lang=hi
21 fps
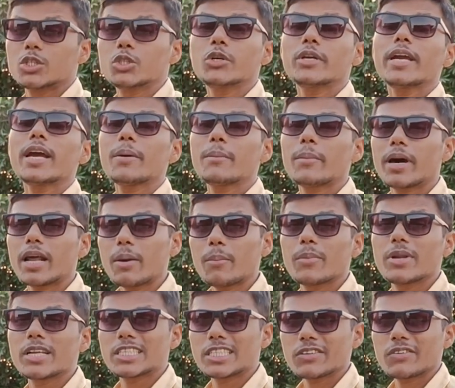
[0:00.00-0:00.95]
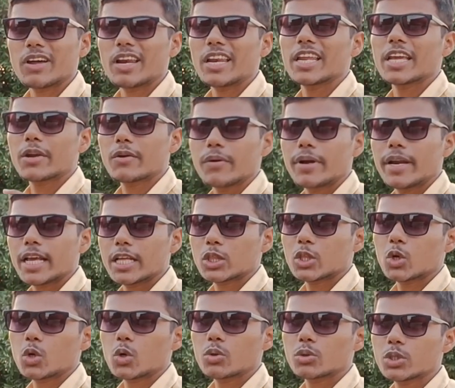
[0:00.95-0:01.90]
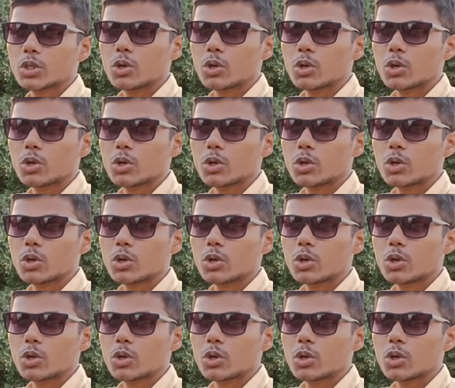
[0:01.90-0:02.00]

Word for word: जो ये हमारा ब्लीचिंग वाला लिक्विड है तो